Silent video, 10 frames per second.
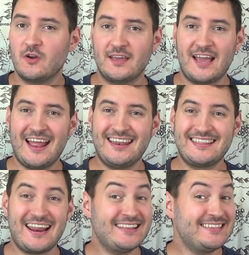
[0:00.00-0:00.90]
ich euch
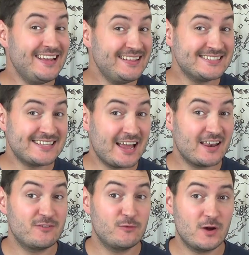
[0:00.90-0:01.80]
einen
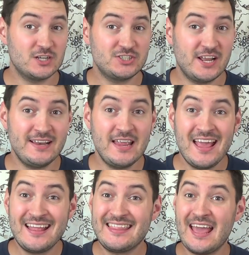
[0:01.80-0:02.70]
3D-Designer vorstellen,
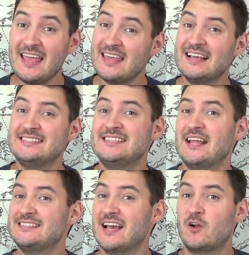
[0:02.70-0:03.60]
der erst
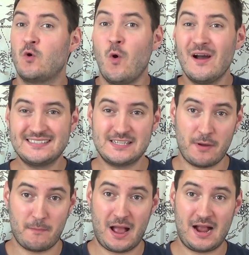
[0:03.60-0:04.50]
seit sehr
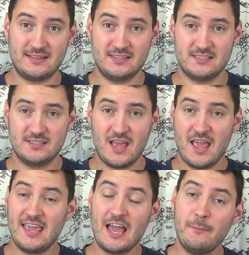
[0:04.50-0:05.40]
kurzem am Markt ist.
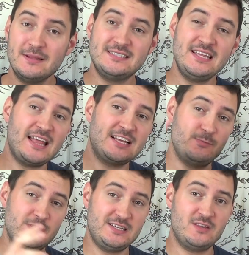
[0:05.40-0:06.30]
Ich habe jetzt nicht
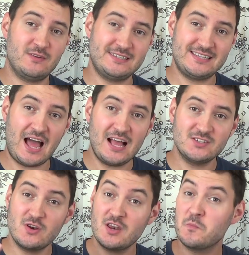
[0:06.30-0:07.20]
explizit was da,
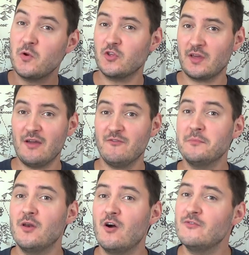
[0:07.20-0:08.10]
sondern ich möchte euch einfach
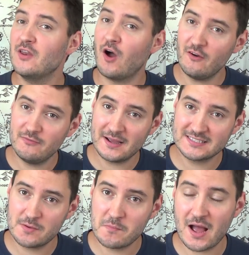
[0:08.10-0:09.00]
mal auf ihn
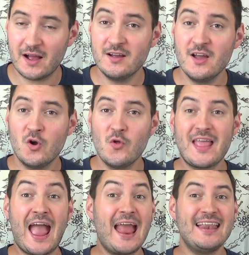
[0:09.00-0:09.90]
aufmerksam machen
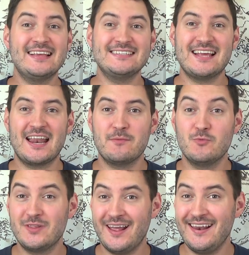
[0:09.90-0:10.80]
und einige seiner
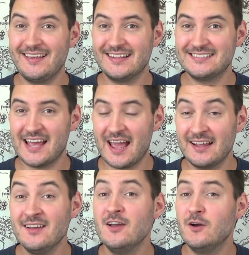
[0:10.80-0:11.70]
Modelle hier
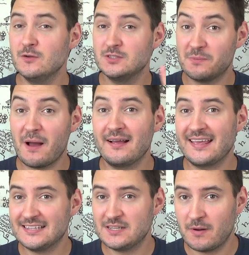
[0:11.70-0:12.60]
zeigen. Und zwar
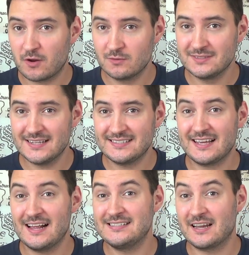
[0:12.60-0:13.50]
jetzt einmal
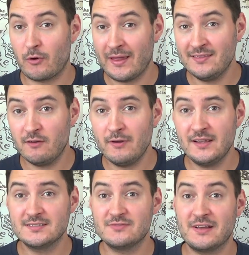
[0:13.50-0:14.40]
grundsätzlich als
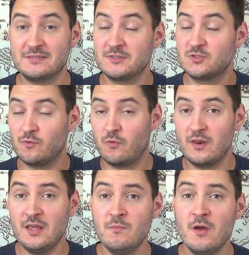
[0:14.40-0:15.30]
Renderings, was man so
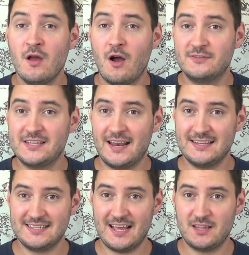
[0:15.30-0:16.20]
von ihm auf
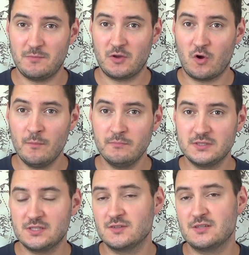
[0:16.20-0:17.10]
seiner Seite bekommt,
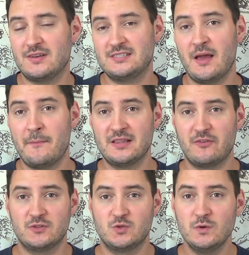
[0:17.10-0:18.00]
beziehungsweise was er mir
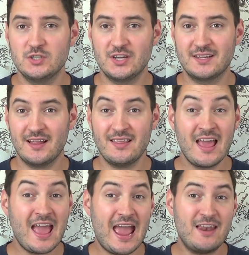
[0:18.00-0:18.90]
dafür zugeschickt hat.
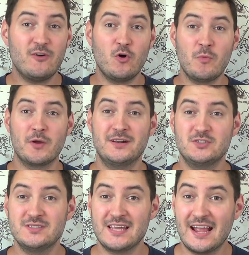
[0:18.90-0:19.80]
Einfach um euch mal
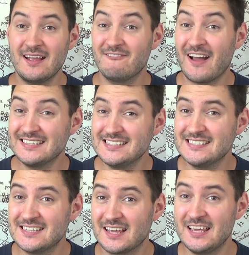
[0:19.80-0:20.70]
zu zeigen, was
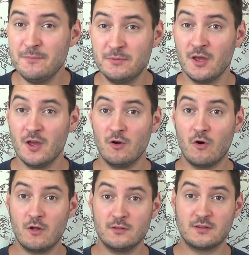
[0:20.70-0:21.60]
es da gibt
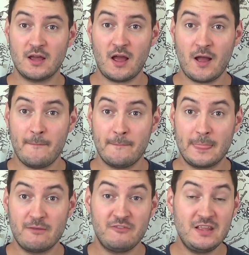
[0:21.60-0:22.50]
und
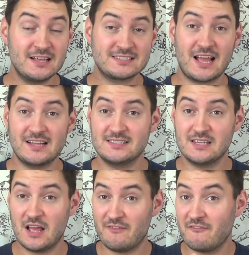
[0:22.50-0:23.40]
ähm, wie das
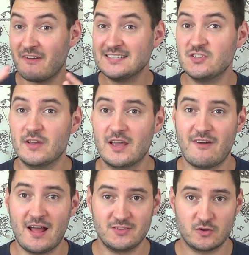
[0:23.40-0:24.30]
Ganze, aber äh, was ihr euch
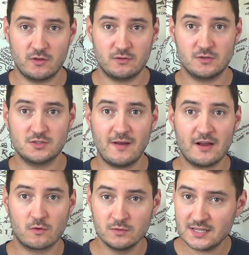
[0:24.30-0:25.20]
erwarten könnt. Und
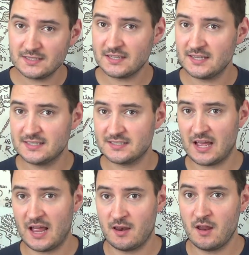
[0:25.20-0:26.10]
zwar grundsätzlich ist es
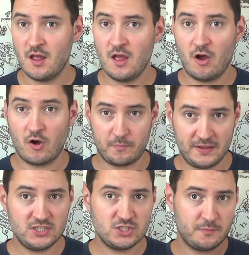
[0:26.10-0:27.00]
ein
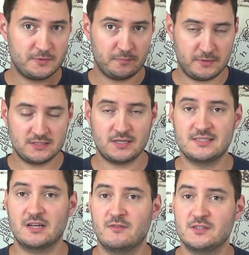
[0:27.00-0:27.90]
europäischer, besser
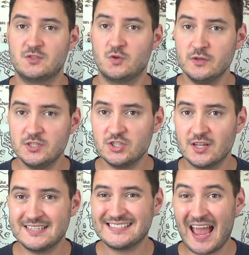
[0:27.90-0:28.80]
gesagt
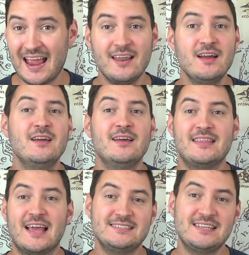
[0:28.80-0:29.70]
französischer Designer,
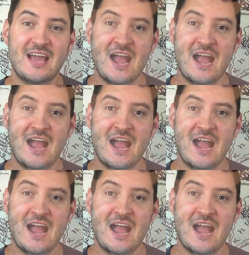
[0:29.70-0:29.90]
der sich